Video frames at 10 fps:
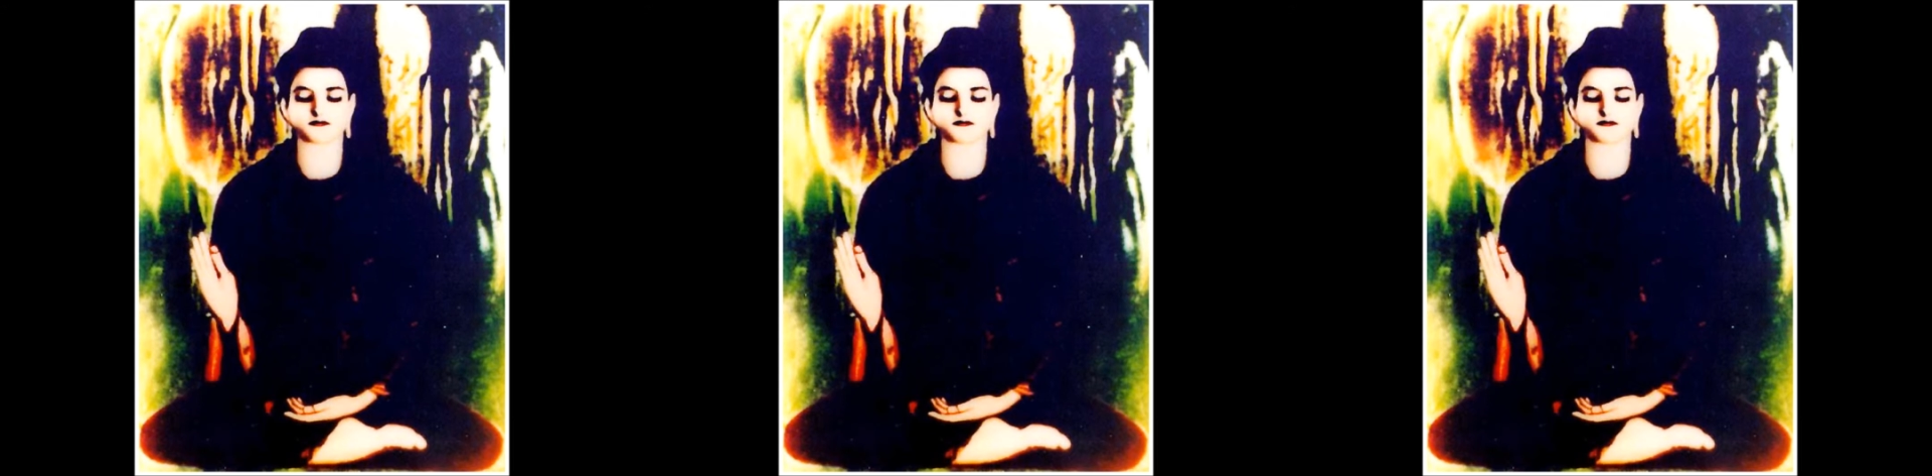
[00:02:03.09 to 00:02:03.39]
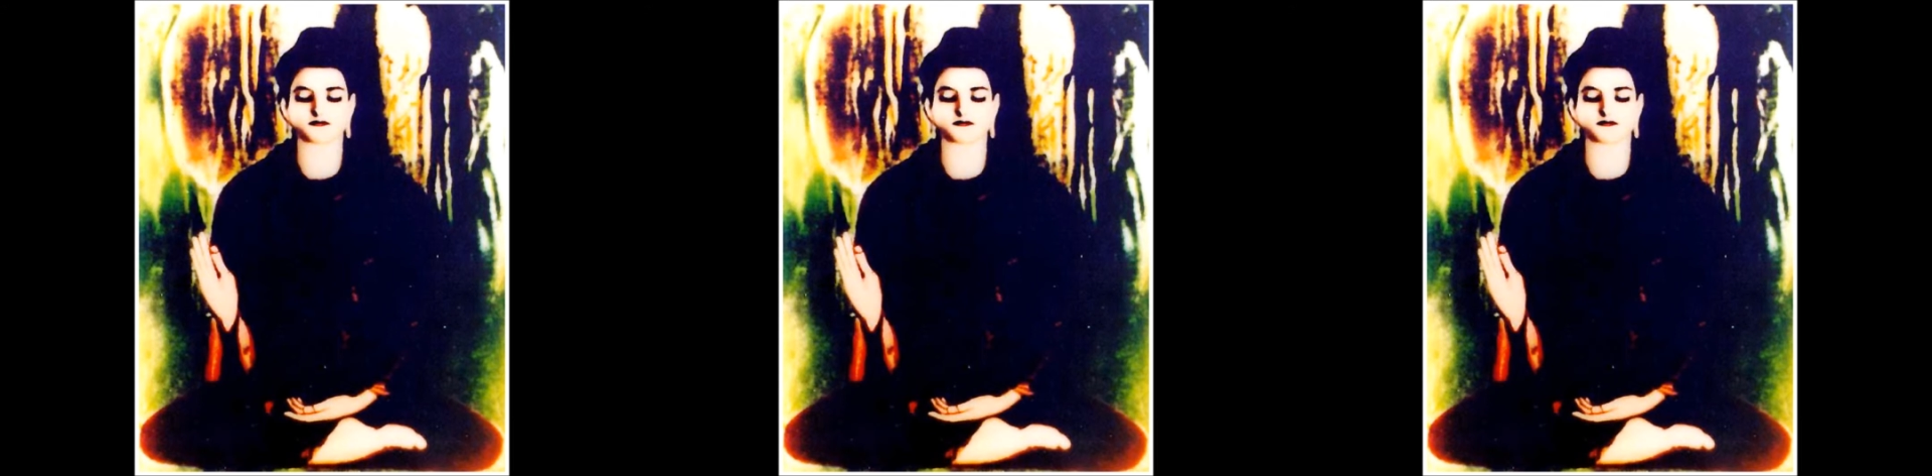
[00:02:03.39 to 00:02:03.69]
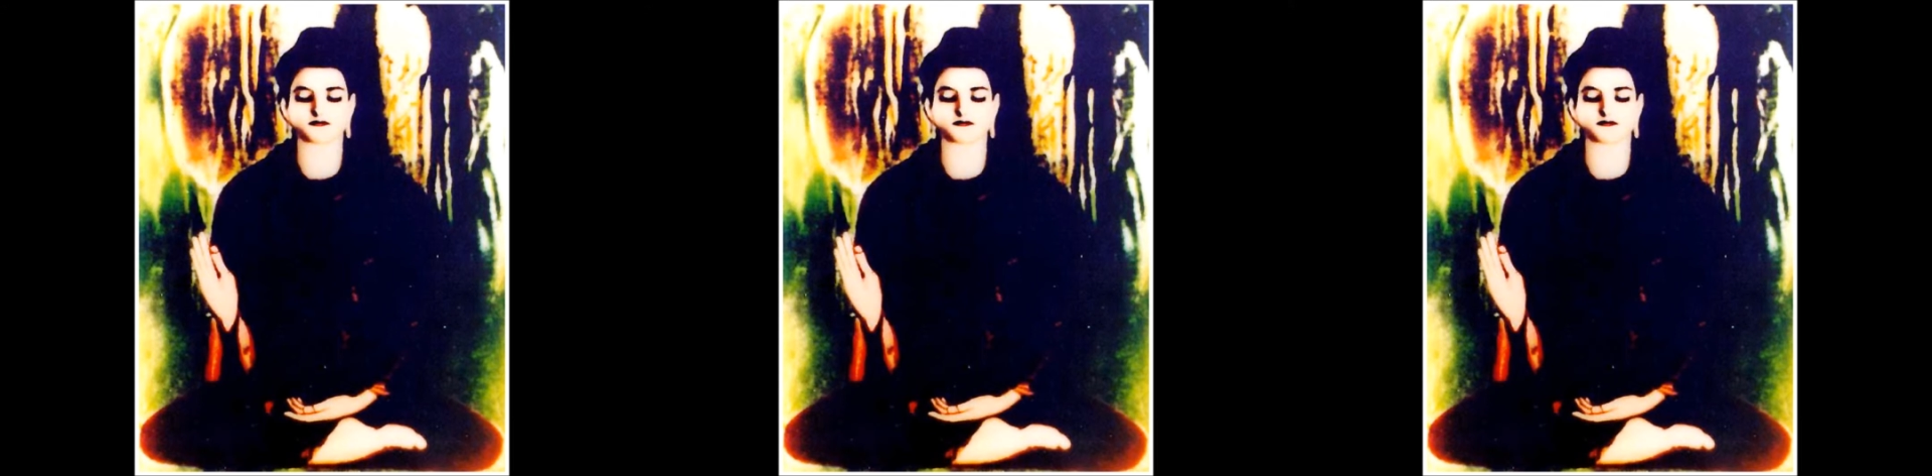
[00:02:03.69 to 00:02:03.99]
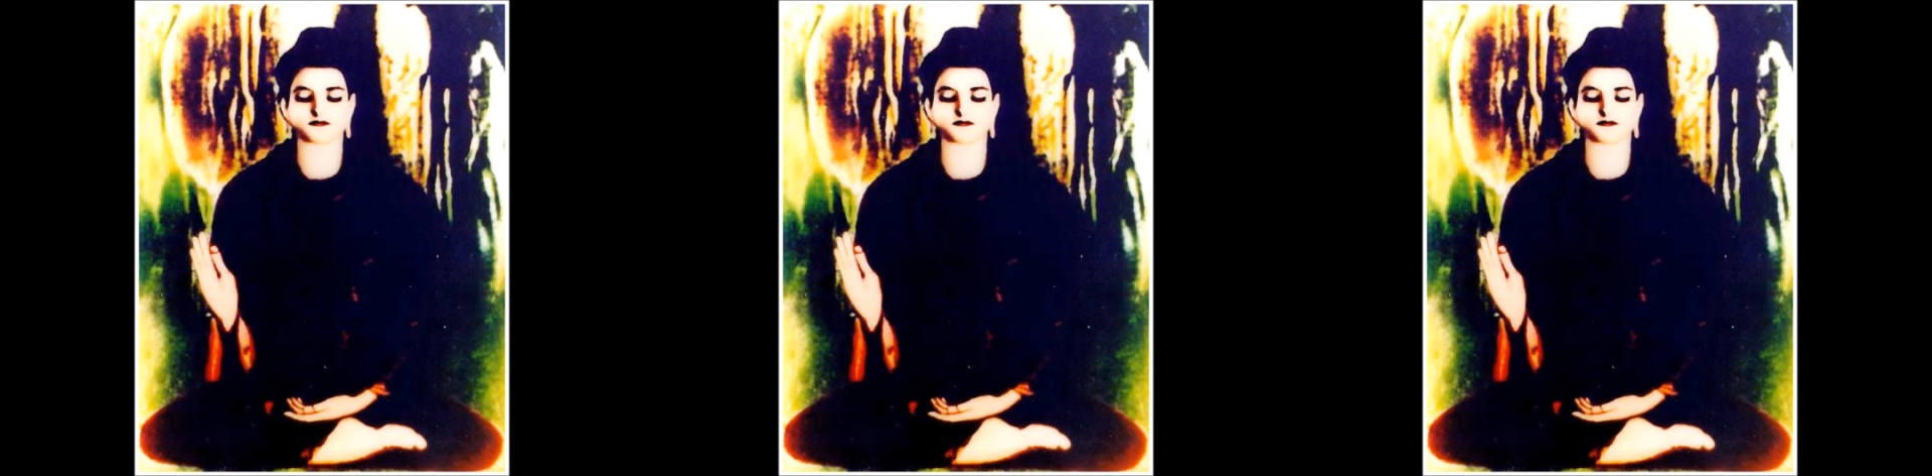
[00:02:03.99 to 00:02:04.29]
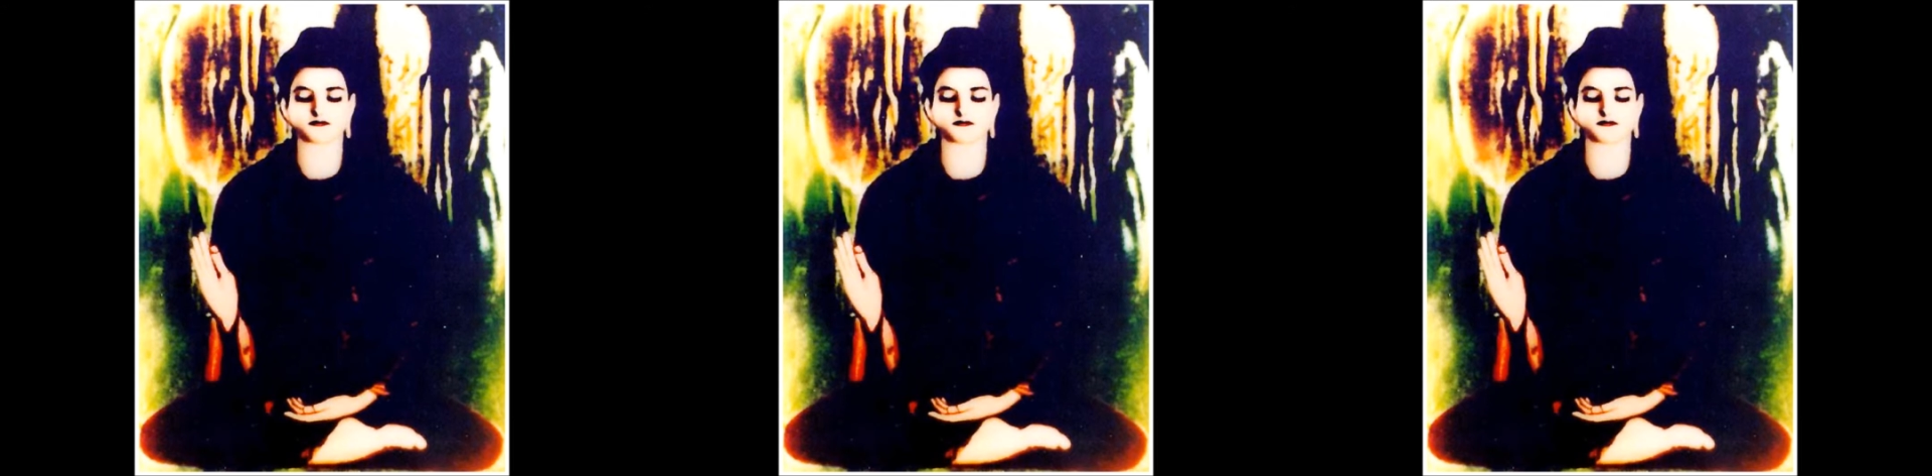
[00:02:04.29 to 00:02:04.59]
แต่ทรงเอาชนะด้วยค
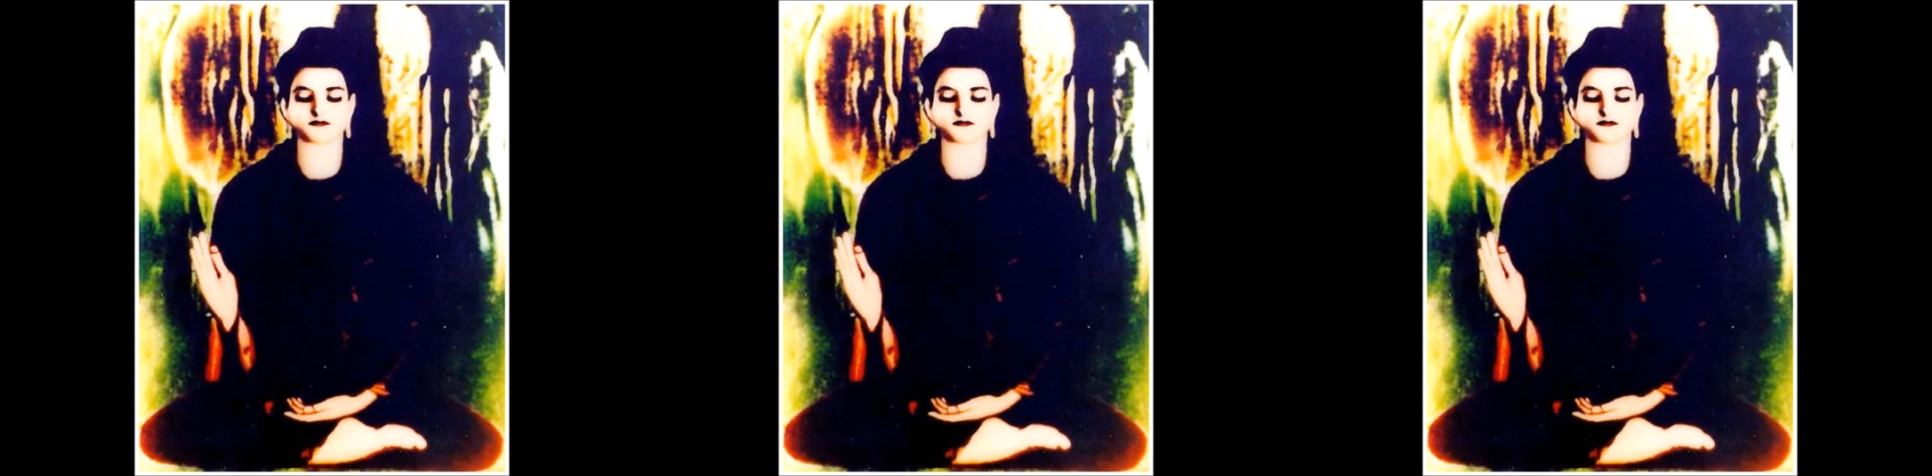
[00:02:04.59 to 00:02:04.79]
วามอดท